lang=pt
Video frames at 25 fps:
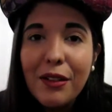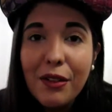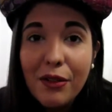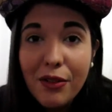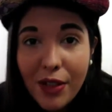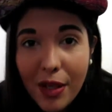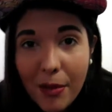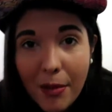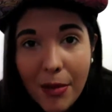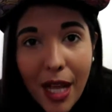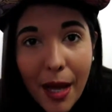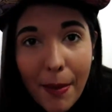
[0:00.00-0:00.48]

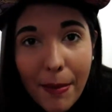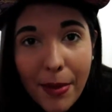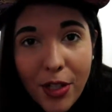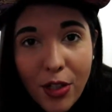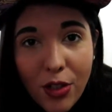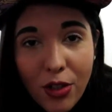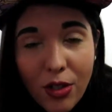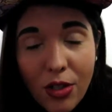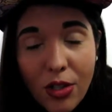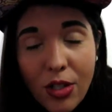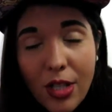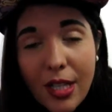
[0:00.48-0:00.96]
Vamos lá pra
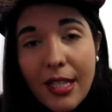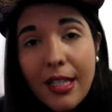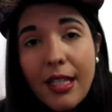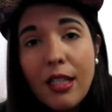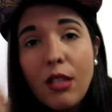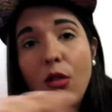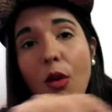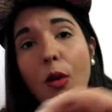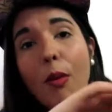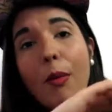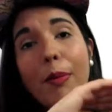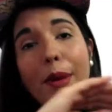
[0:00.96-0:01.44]
gente assistir
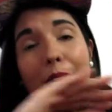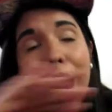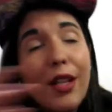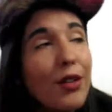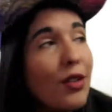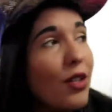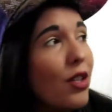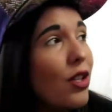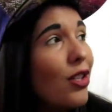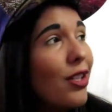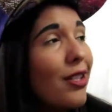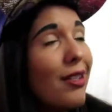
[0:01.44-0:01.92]
essas
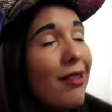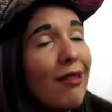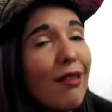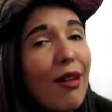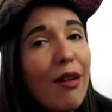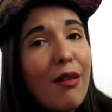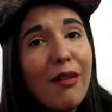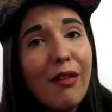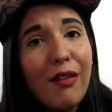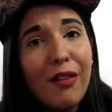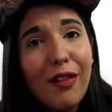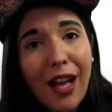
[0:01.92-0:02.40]
comprinhas, gente, que
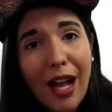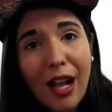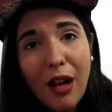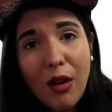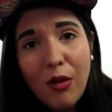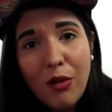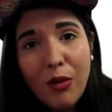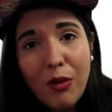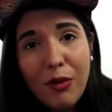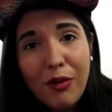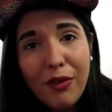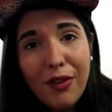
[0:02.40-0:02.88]
senão vai ficar
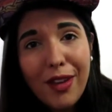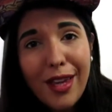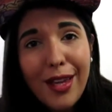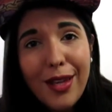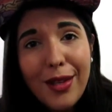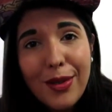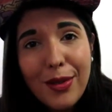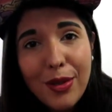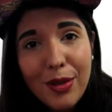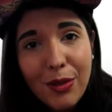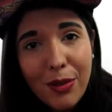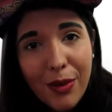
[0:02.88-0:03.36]
longo o
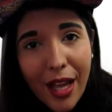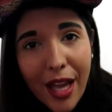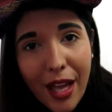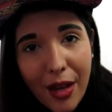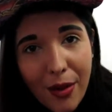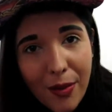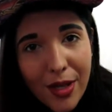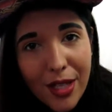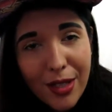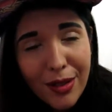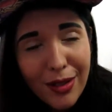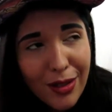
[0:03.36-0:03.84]
vídeo. Eu não
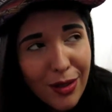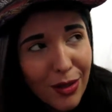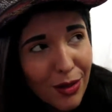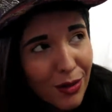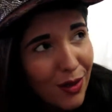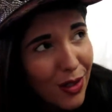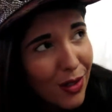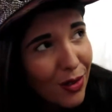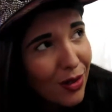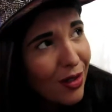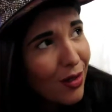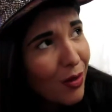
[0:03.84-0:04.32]
quero isso, que os
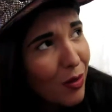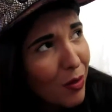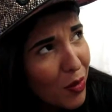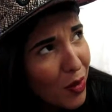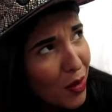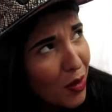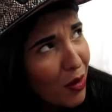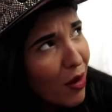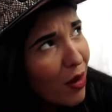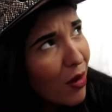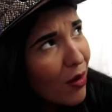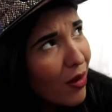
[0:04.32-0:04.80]
vídeos estão
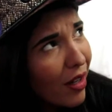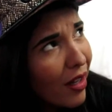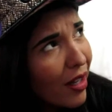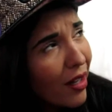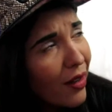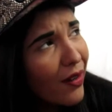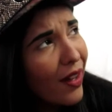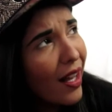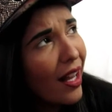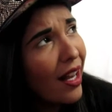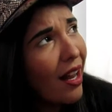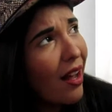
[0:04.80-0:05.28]
muito longos
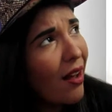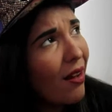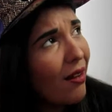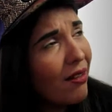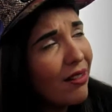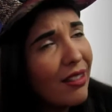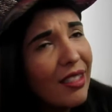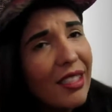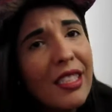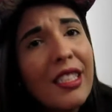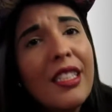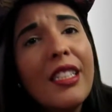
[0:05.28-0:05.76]
aqui no
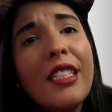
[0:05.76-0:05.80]
canal.